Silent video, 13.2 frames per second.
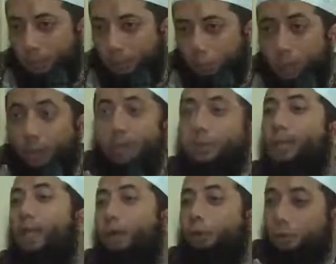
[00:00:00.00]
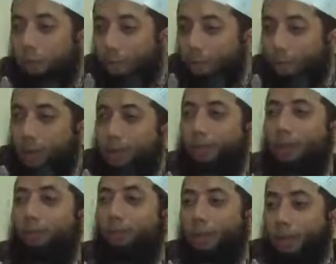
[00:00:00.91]
Juga masih laku, banyak
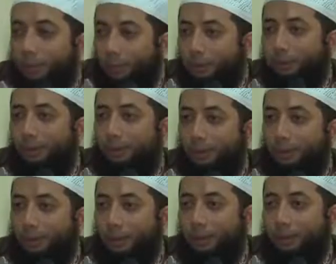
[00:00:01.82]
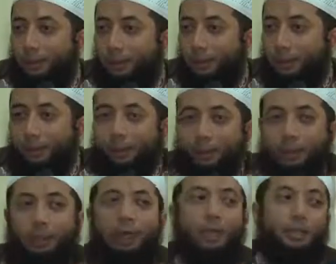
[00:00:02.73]
orang beli gitu, gitu kan.
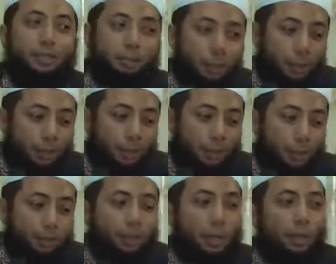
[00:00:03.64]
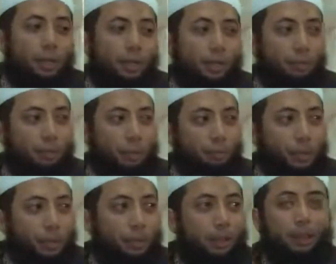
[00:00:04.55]
Ditinggalin sama dia. Lalu dia alihkan
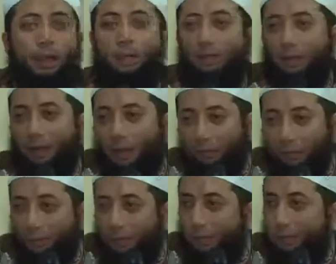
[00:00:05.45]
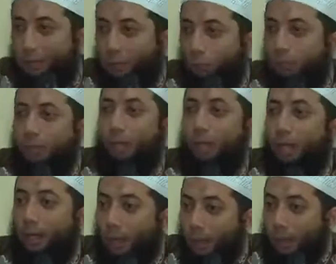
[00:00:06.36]
terampilannya ke kaligrafi, tulisan
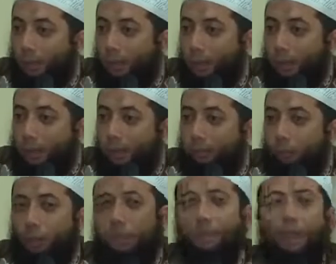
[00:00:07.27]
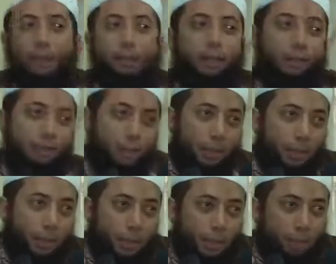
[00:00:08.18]
Arab, mulai dialihkan kepada
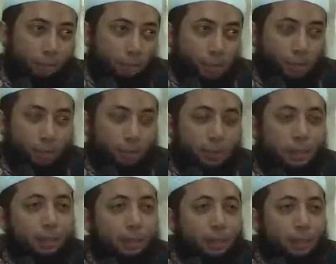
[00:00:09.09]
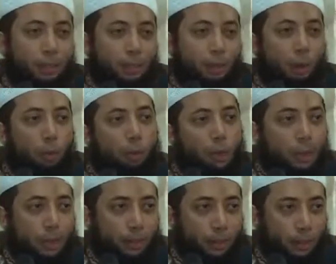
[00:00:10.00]
hal-hal yang positif. Jadi hobi
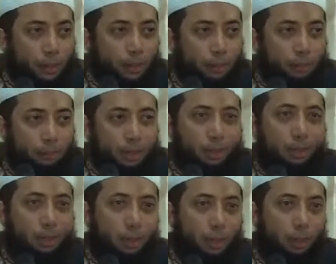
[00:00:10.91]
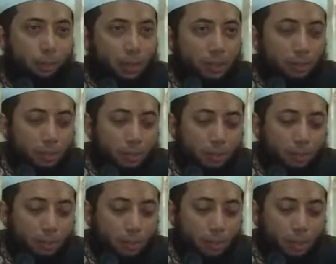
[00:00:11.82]
yang ada masih bisa kalau masih bisa
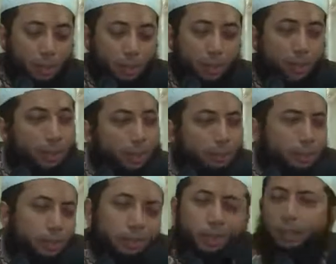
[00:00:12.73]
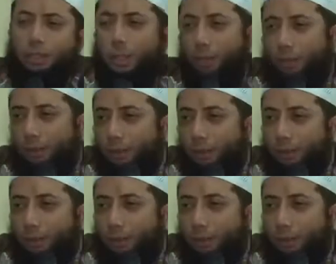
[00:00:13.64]
dikemas secara syar'i, dikemas secara syar'i